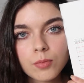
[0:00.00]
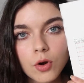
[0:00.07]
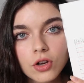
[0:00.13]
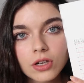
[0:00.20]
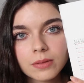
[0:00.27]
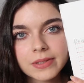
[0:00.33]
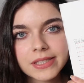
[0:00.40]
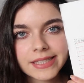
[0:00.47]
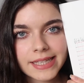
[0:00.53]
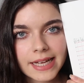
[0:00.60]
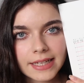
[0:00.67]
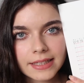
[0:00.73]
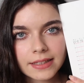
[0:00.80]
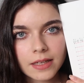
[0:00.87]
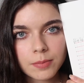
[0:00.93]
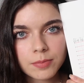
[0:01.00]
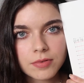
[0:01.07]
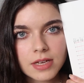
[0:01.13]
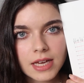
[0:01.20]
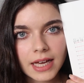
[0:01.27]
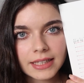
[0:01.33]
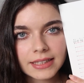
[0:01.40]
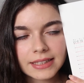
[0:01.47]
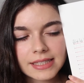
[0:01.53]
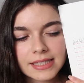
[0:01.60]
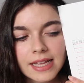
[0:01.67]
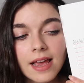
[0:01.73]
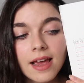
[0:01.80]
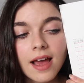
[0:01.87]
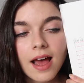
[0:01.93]
Böyle bir çizelge de yapın
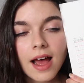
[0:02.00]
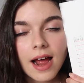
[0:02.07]
kendinize.